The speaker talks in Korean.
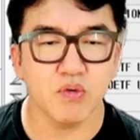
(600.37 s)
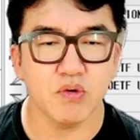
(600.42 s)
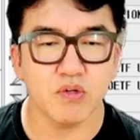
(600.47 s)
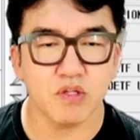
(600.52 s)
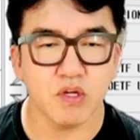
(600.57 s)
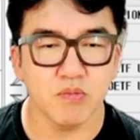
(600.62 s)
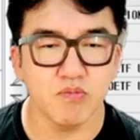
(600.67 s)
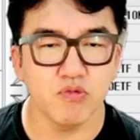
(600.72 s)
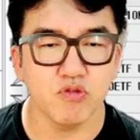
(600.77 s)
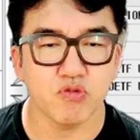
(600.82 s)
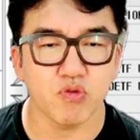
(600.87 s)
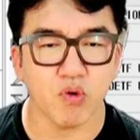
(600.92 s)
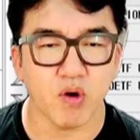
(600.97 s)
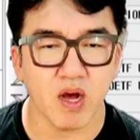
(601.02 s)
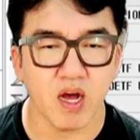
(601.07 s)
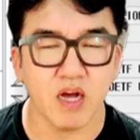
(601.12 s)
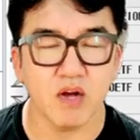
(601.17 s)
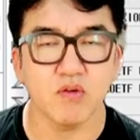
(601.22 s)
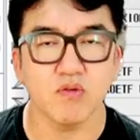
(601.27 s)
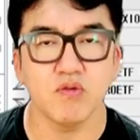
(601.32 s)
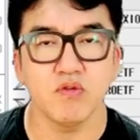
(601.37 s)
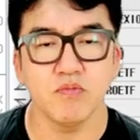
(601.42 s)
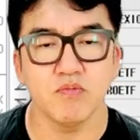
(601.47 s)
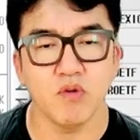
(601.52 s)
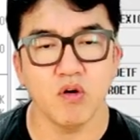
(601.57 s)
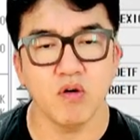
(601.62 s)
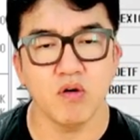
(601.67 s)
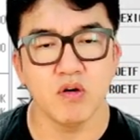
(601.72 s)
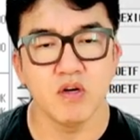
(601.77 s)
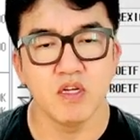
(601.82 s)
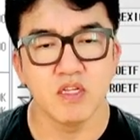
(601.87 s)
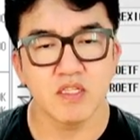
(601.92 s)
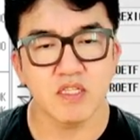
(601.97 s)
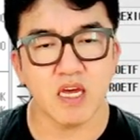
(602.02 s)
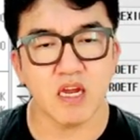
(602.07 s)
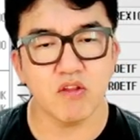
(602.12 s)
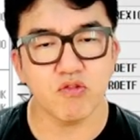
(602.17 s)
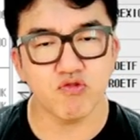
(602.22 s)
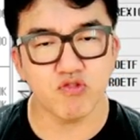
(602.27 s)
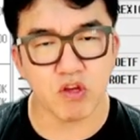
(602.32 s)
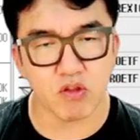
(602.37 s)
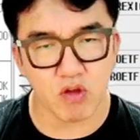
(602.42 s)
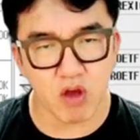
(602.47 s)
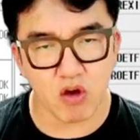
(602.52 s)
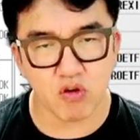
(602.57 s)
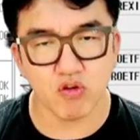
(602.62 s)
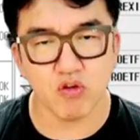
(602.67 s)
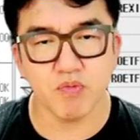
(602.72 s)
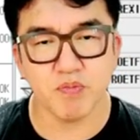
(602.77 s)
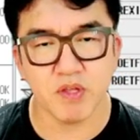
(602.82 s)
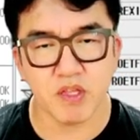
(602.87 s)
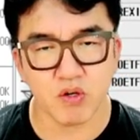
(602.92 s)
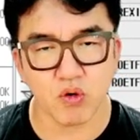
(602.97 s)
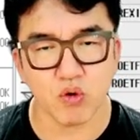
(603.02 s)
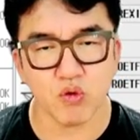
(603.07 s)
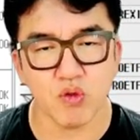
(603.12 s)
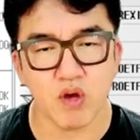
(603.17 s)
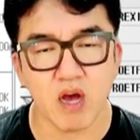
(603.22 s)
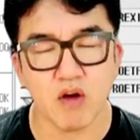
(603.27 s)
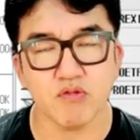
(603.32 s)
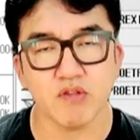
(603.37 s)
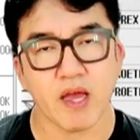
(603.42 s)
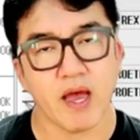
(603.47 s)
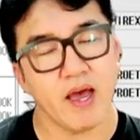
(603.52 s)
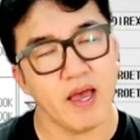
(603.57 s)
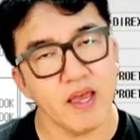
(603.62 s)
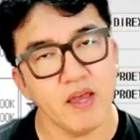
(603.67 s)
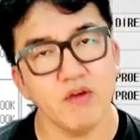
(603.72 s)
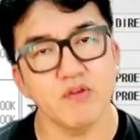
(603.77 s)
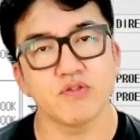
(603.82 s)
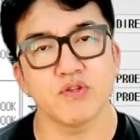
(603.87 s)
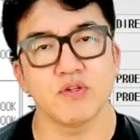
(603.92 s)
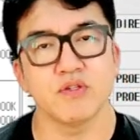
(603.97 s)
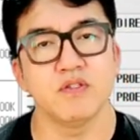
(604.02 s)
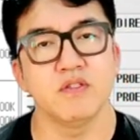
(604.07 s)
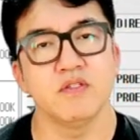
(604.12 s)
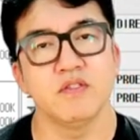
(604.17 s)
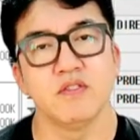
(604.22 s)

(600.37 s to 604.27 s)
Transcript: 선물도 하고 뭐 다른 투자도 하고 비트코인도 하고 다 해요. 저는.